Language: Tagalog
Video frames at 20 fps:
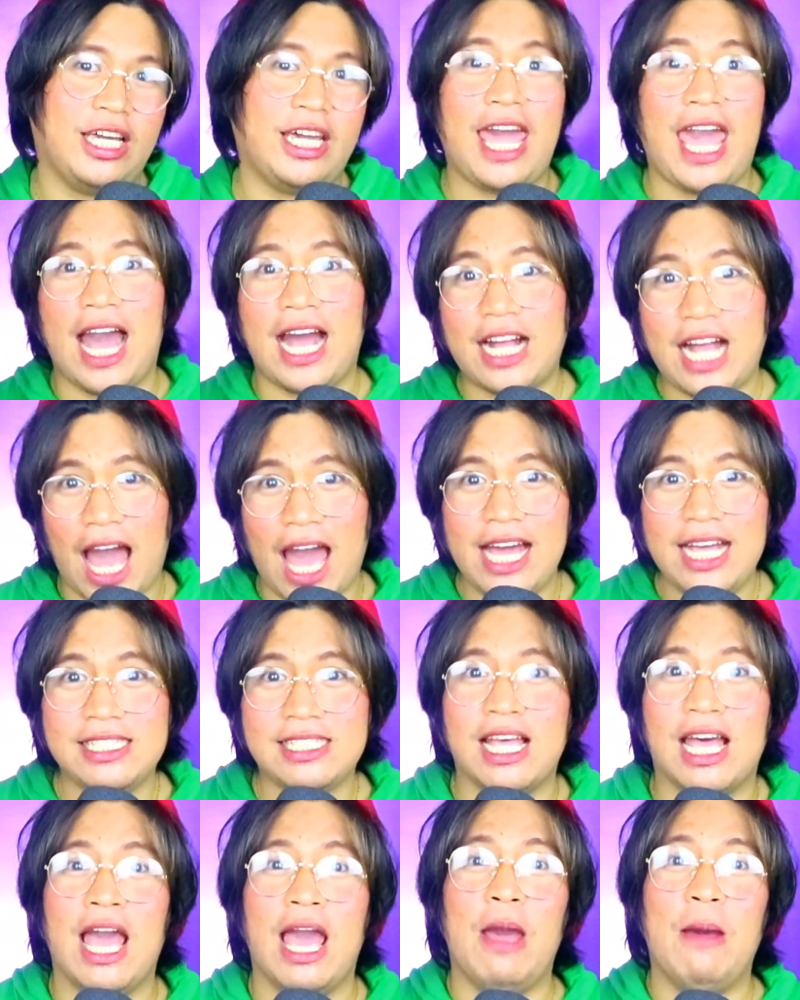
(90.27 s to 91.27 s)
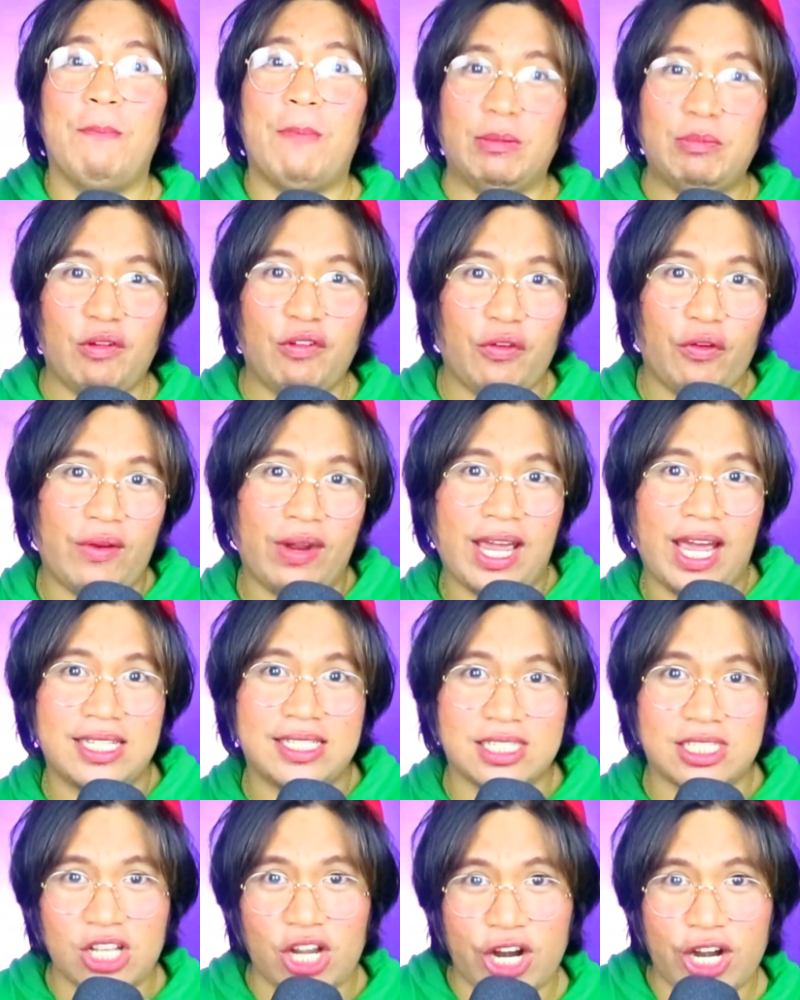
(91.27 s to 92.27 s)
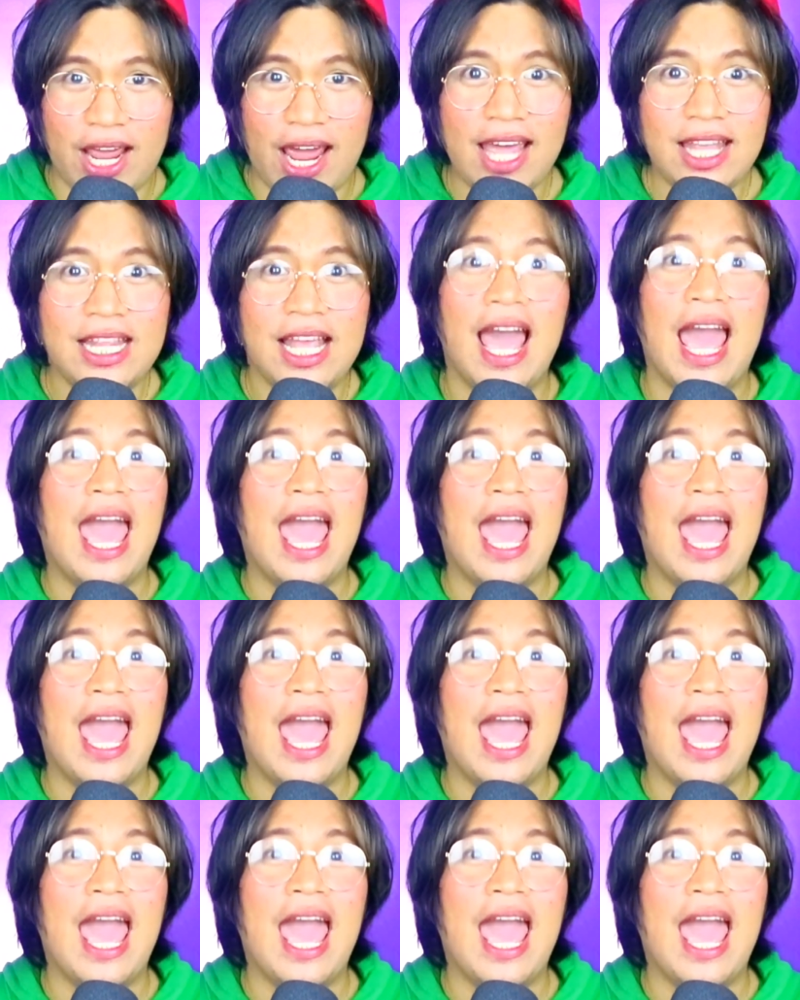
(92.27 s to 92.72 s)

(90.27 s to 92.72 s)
Kaya guys, but before we get started,